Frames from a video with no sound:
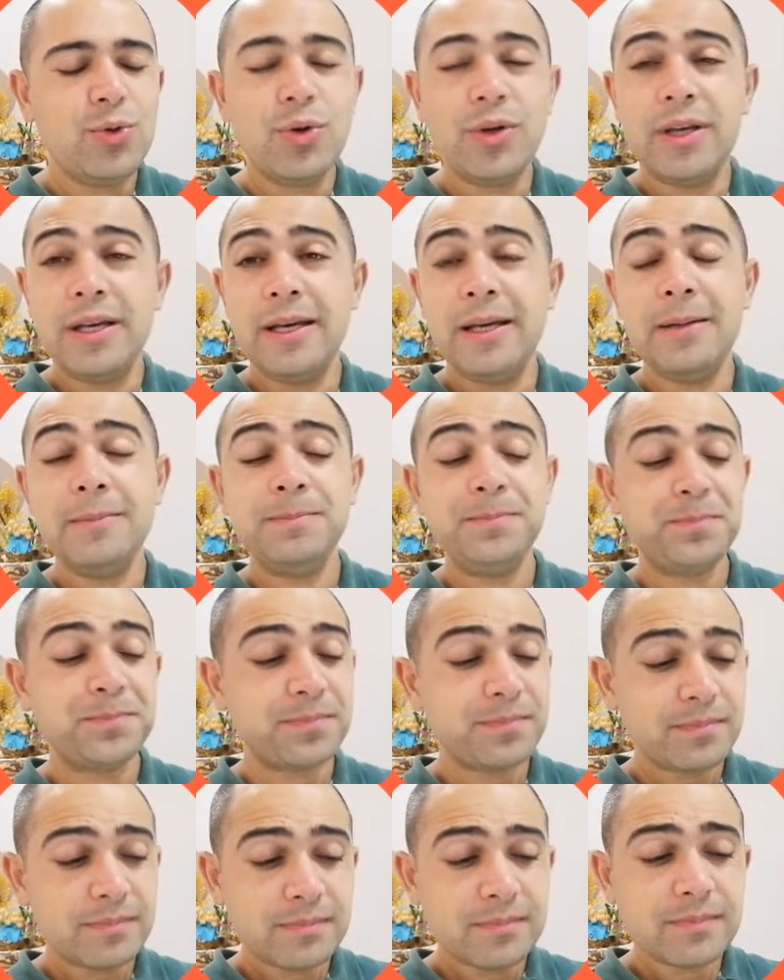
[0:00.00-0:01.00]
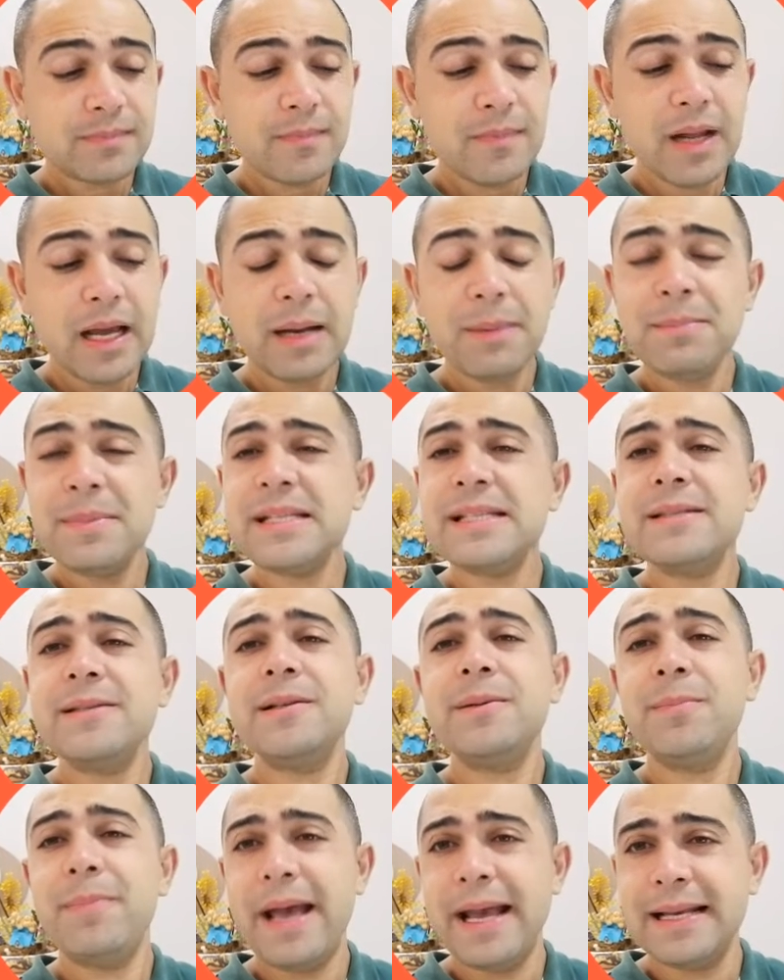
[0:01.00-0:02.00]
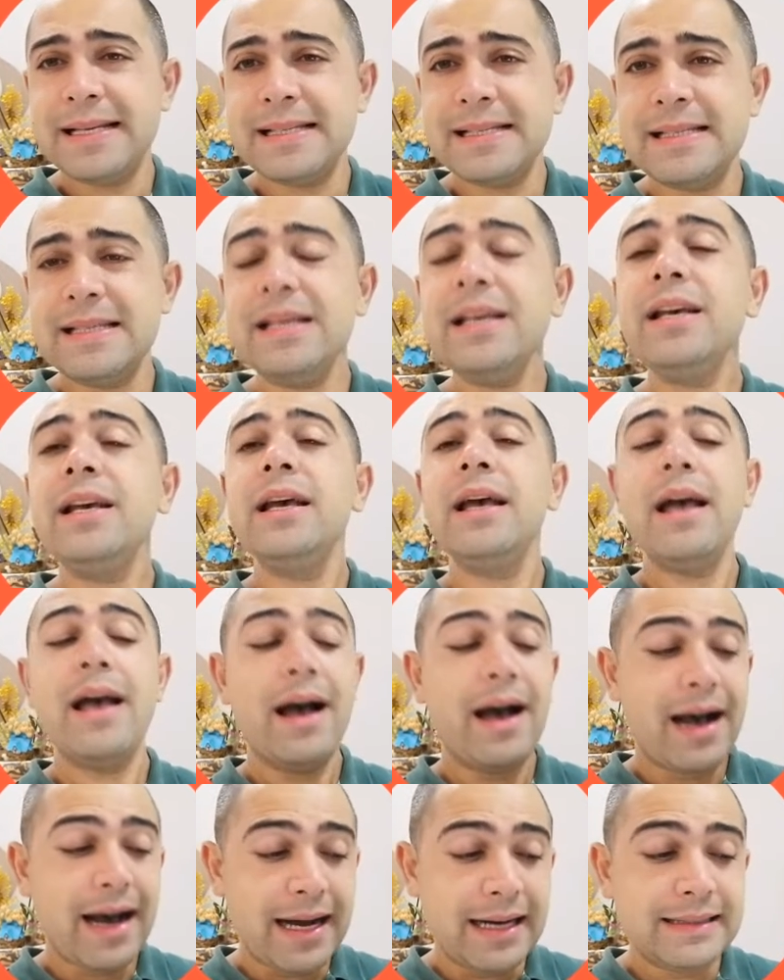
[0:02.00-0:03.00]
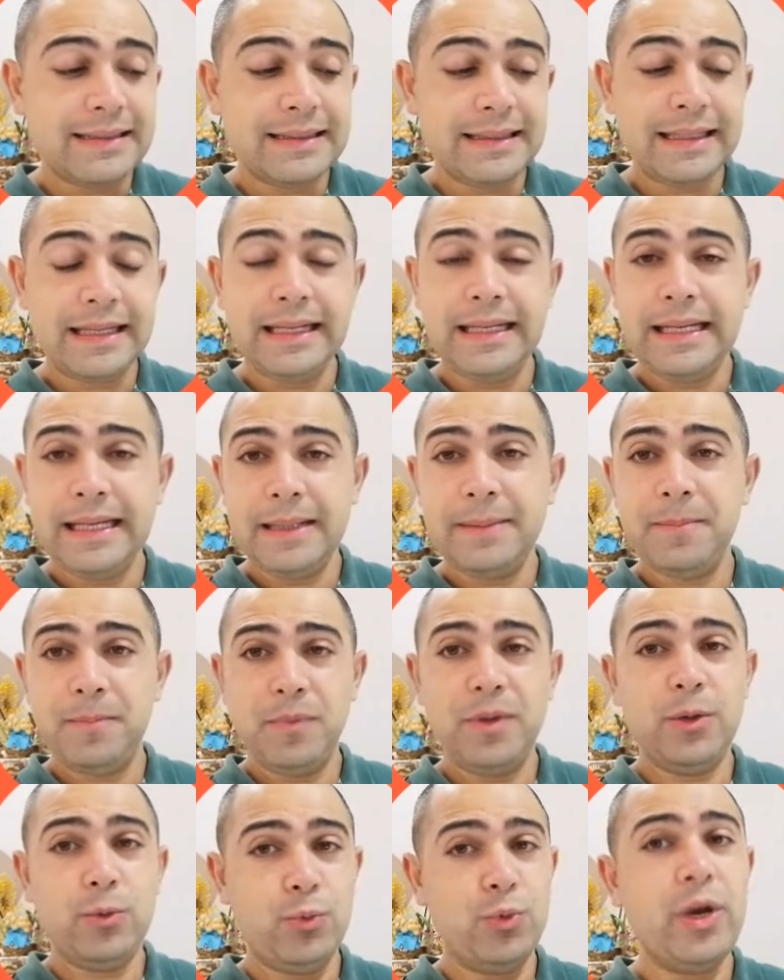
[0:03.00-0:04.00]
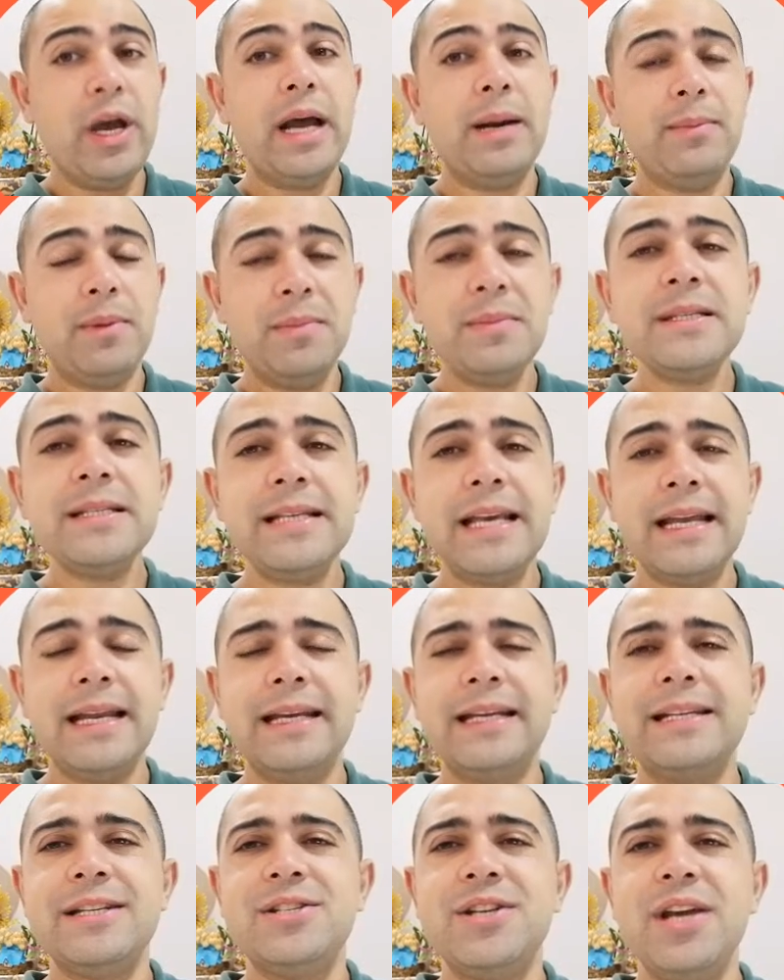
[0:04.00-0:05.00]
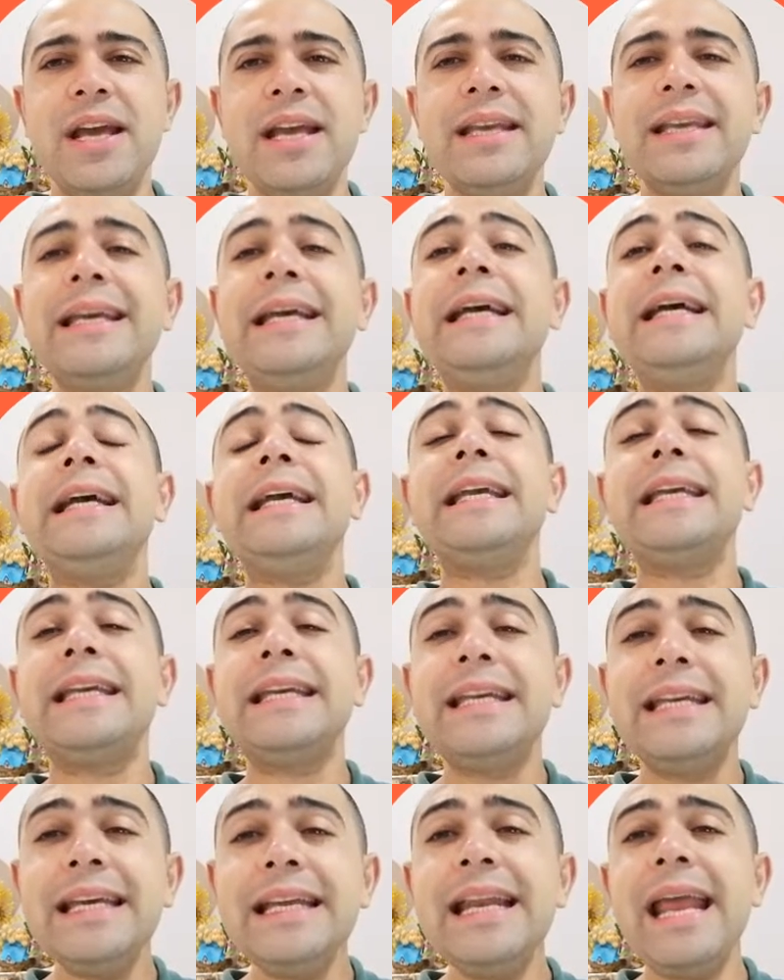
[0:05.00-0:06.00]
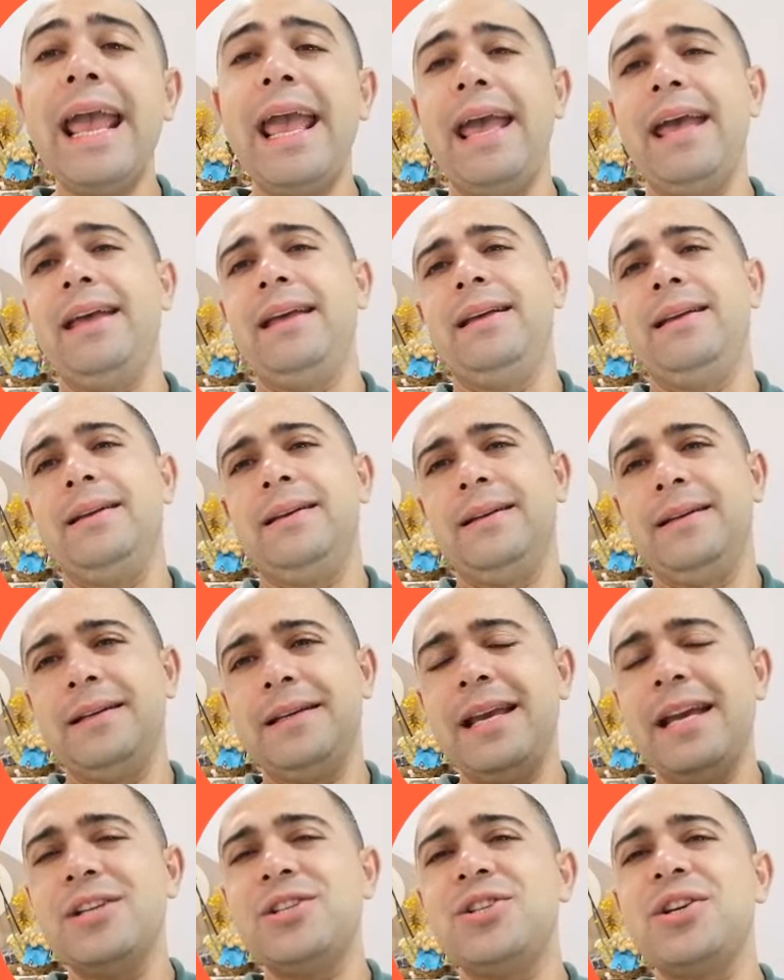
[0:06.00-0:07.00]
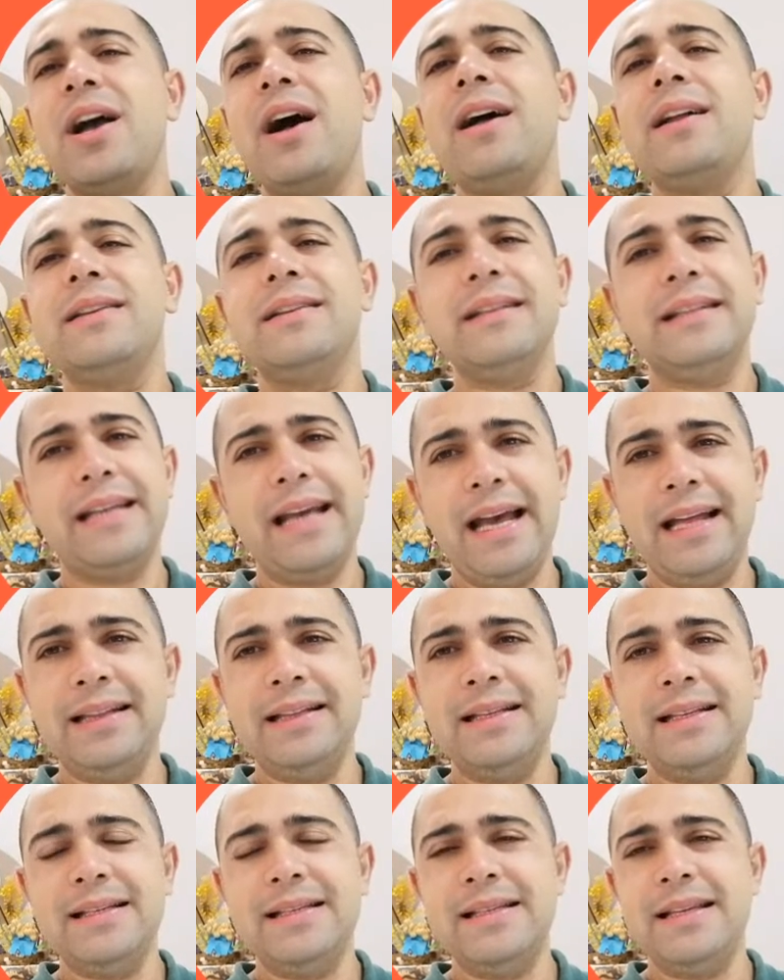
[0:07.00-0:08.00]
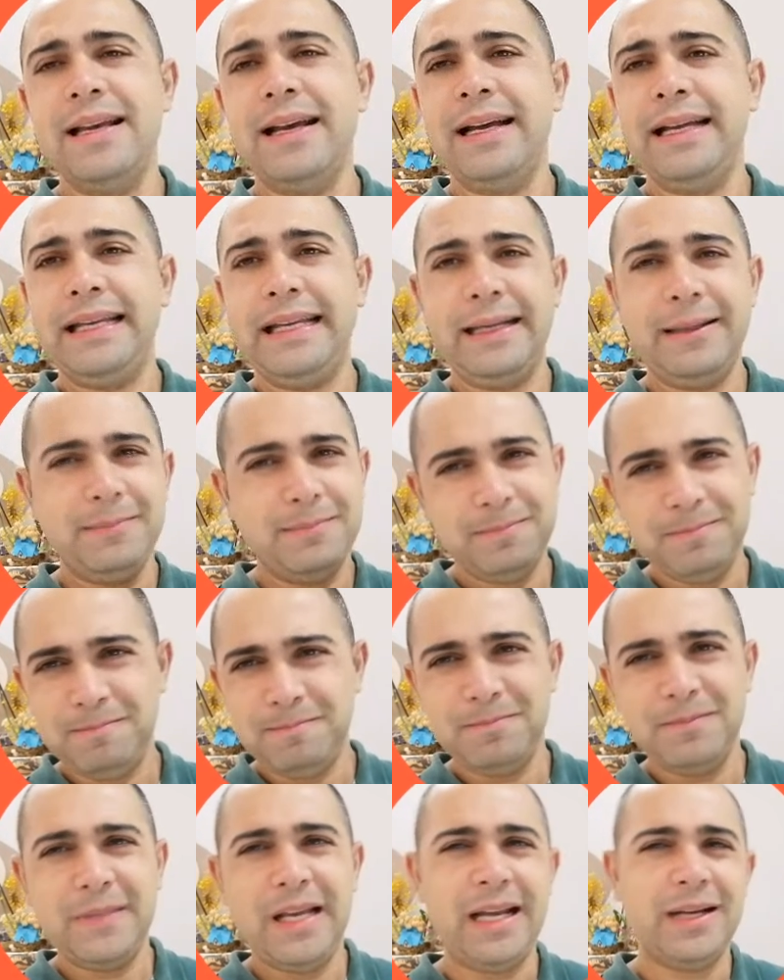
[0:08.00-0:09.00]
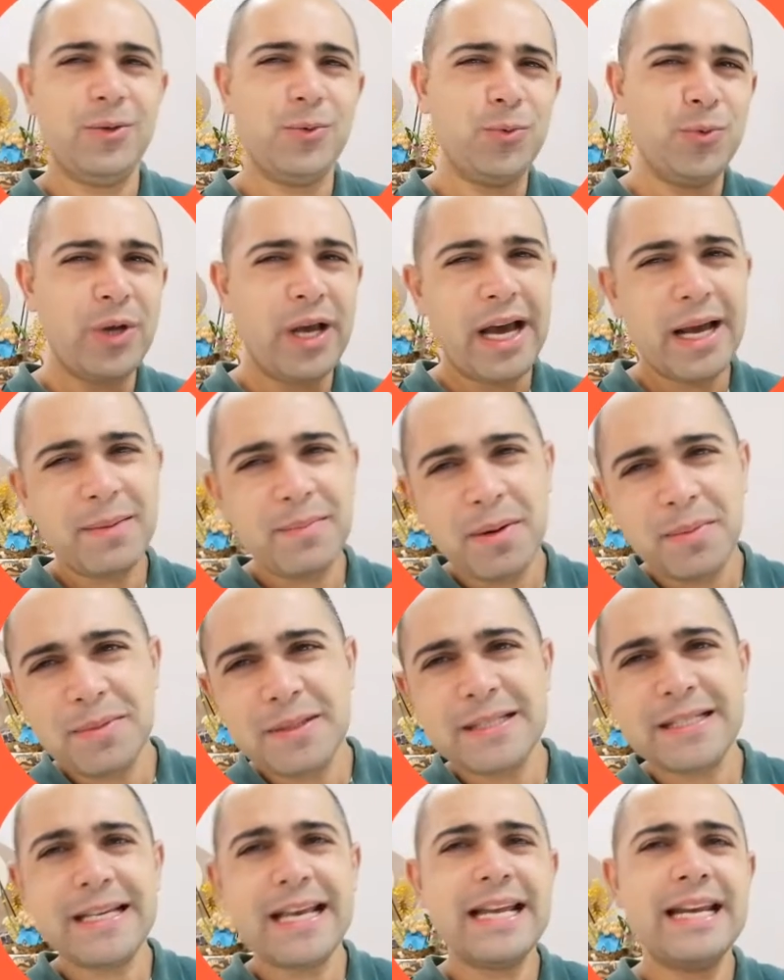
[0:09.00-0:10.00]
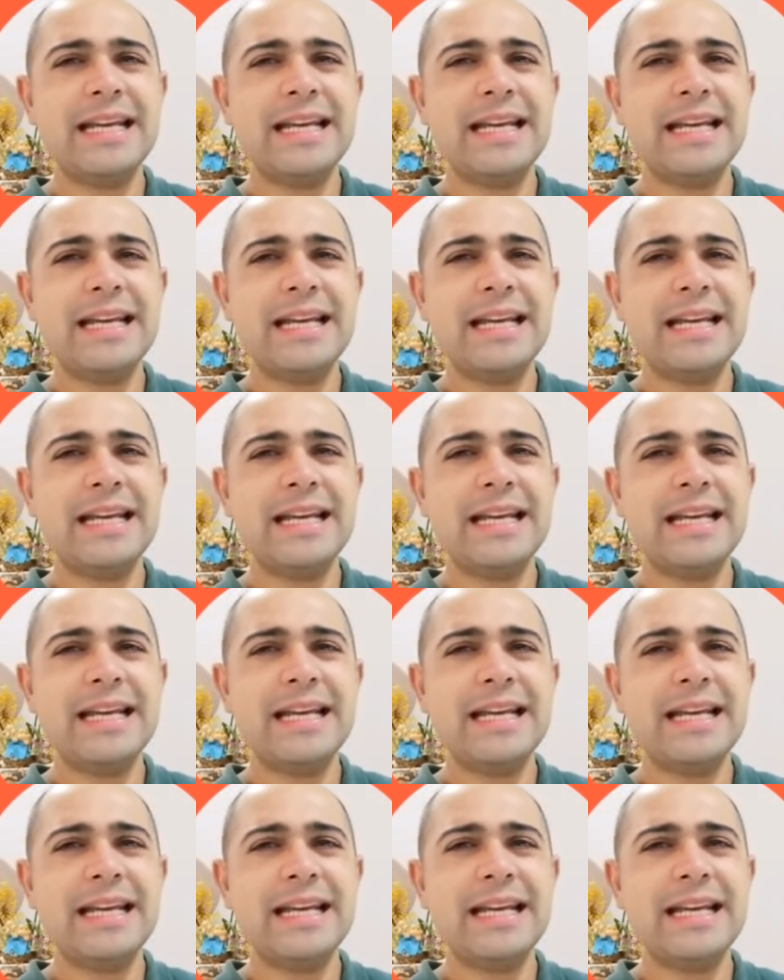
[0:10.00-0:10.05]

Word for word: Diyor ki hani Mr. Banks'i artık hani uyarmamız gerekecek. Yine geç kaldı kendisi. Hani yani uyarmamız